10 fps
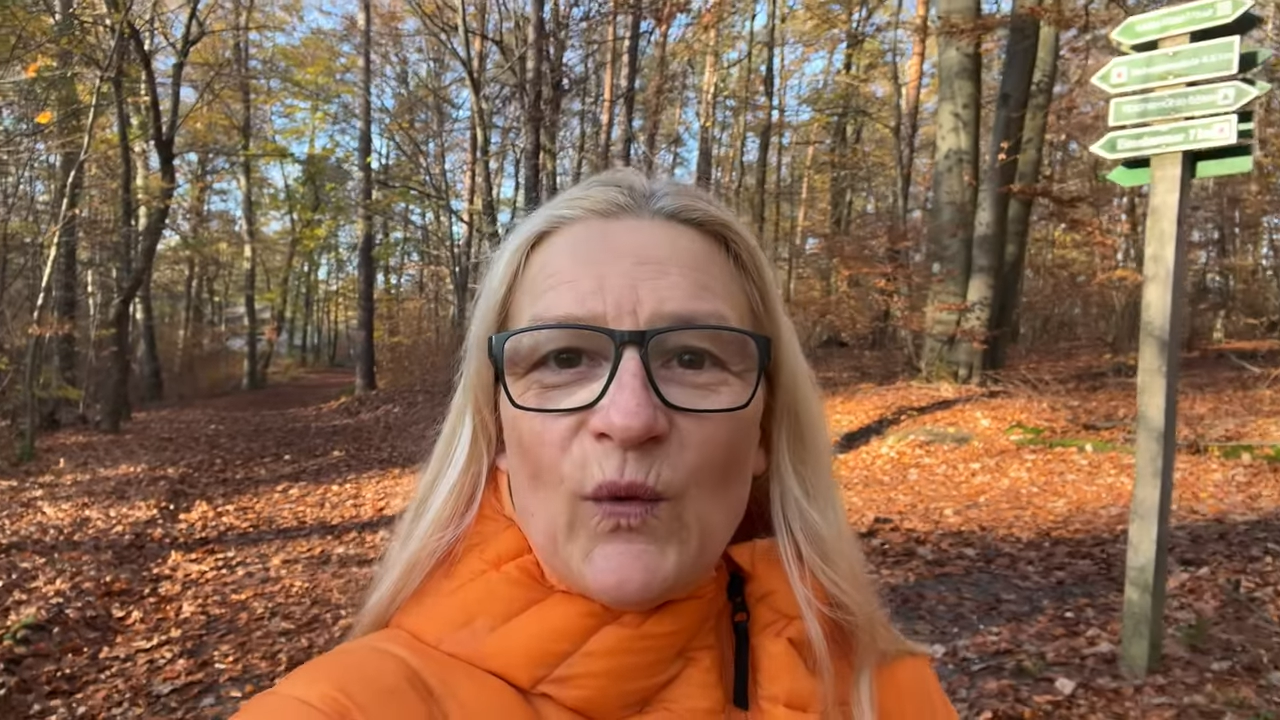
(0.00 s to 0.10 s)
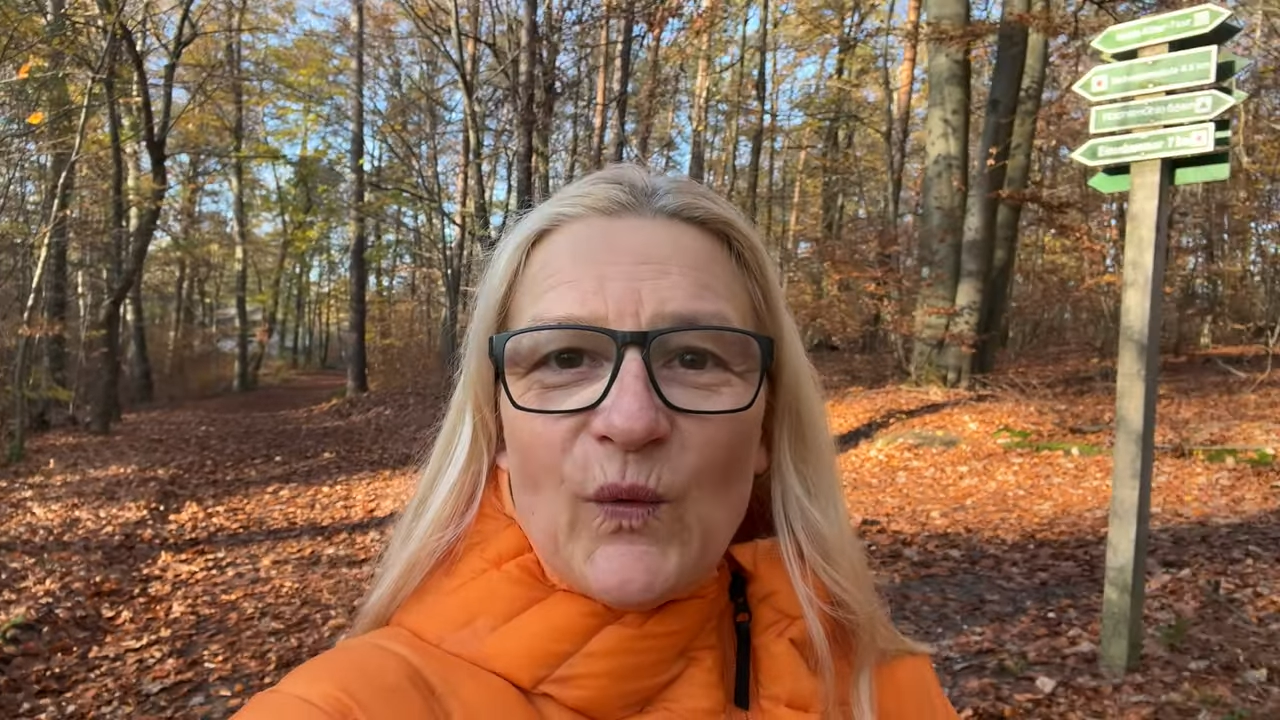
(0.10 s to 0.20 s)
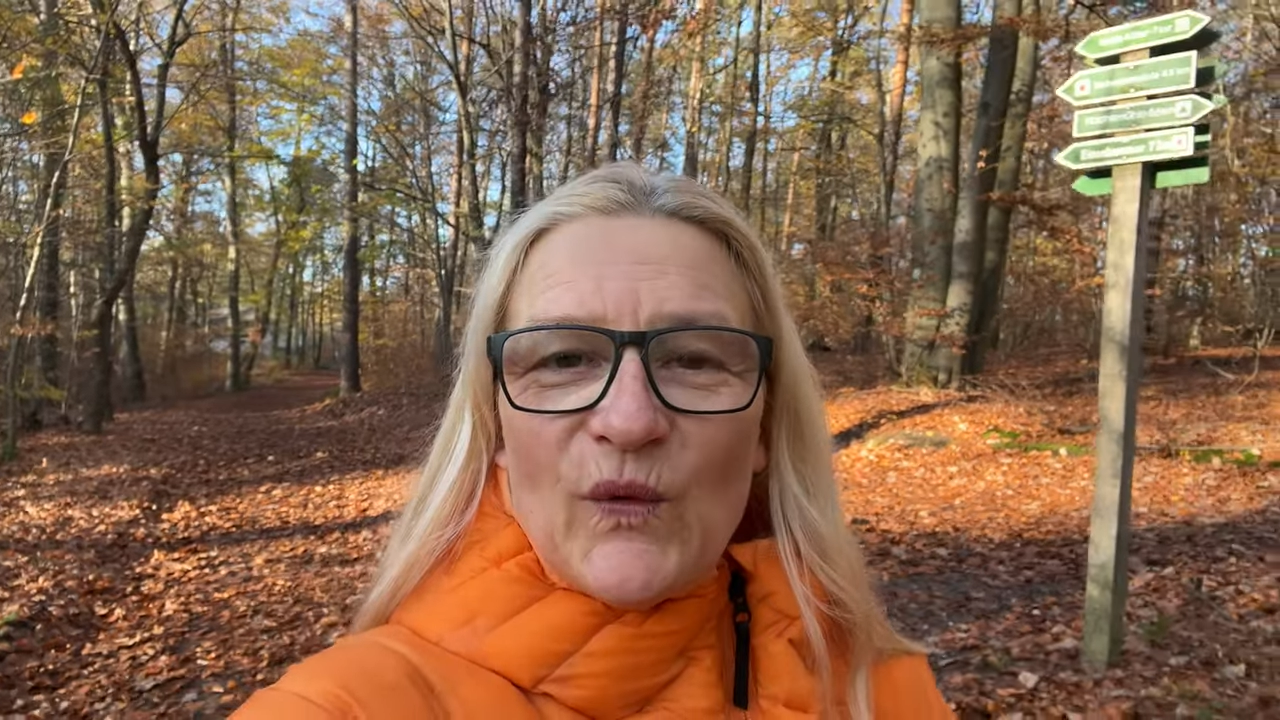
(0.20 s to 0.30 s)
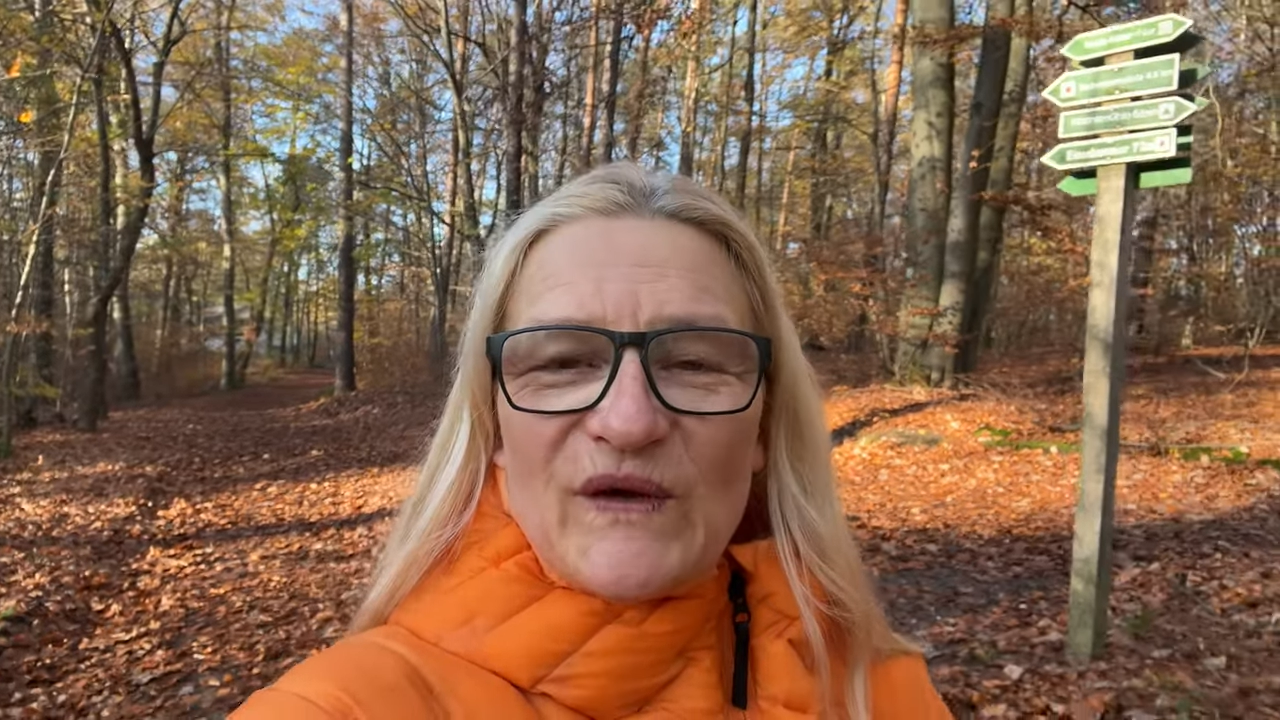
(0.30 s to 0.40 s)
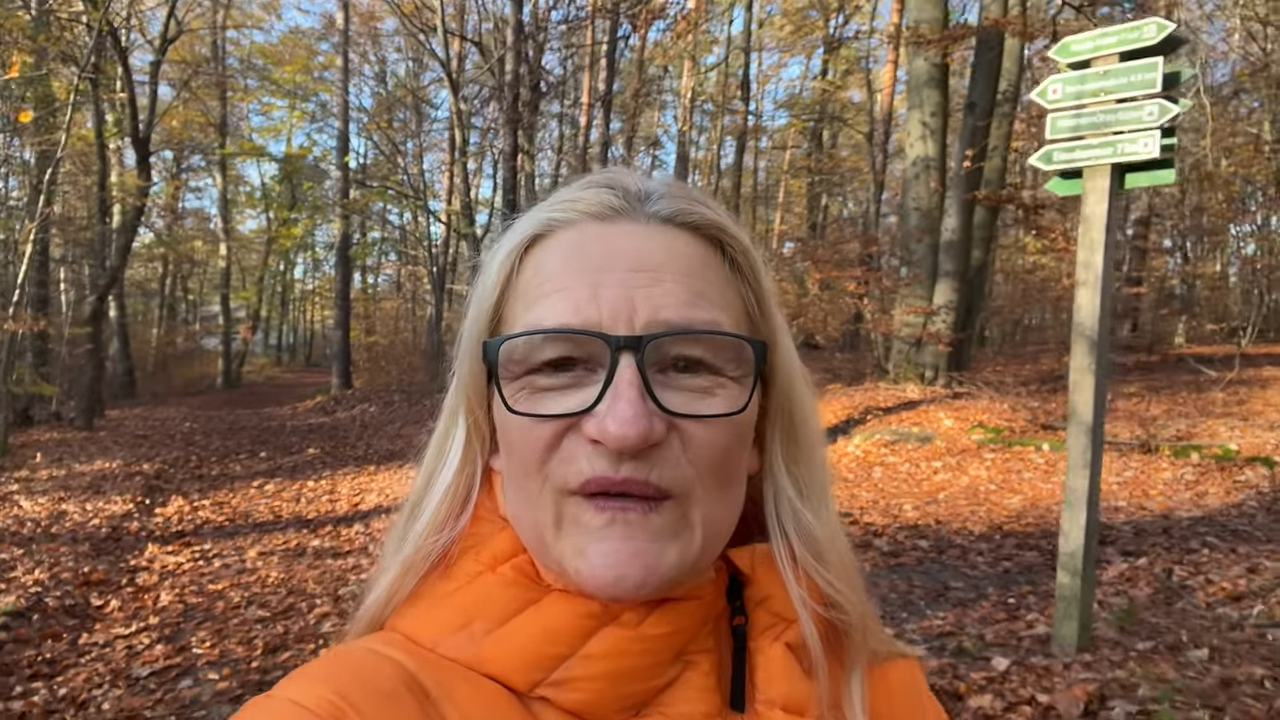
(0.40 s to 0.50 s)

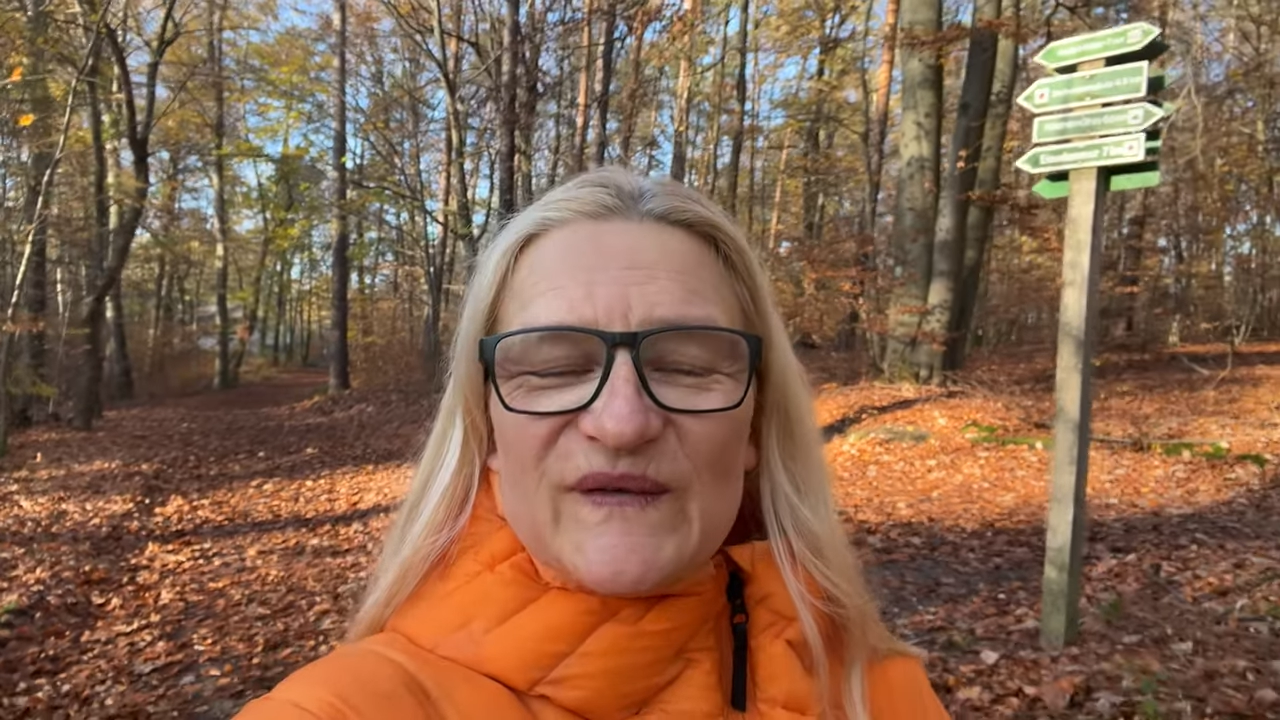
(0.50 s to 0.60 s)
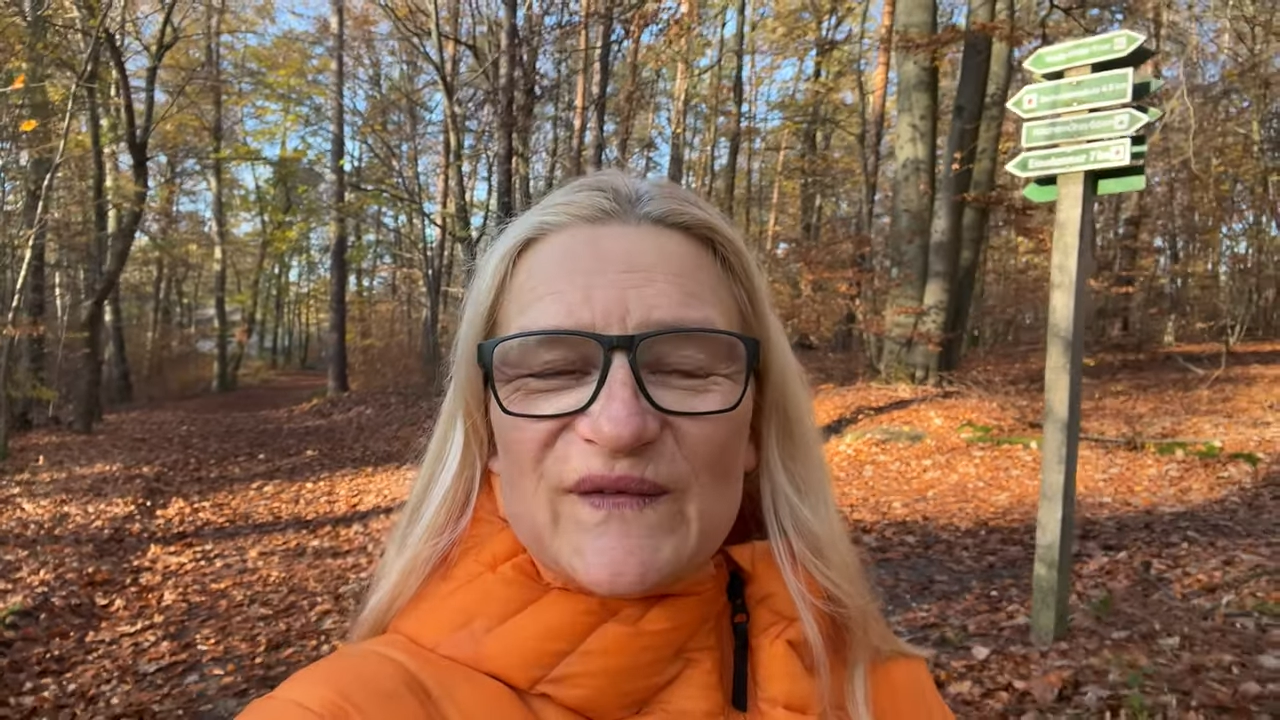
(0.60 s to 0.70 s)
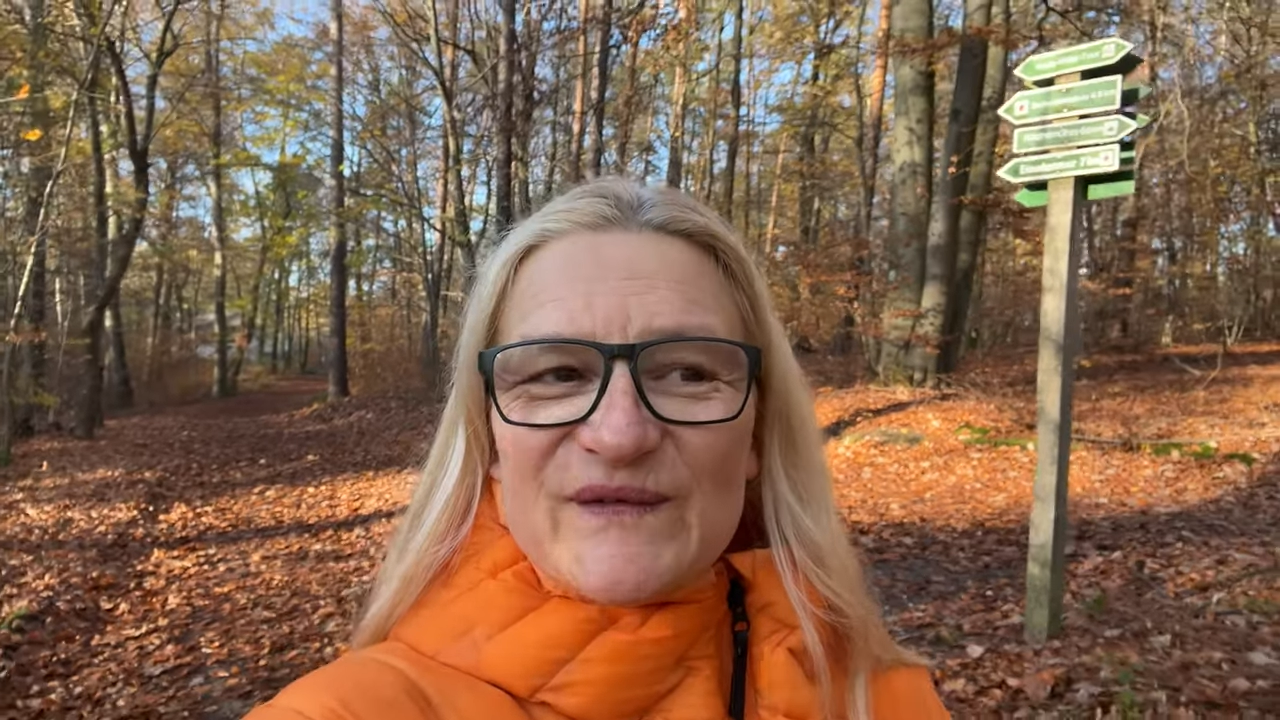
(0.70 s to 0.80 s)
und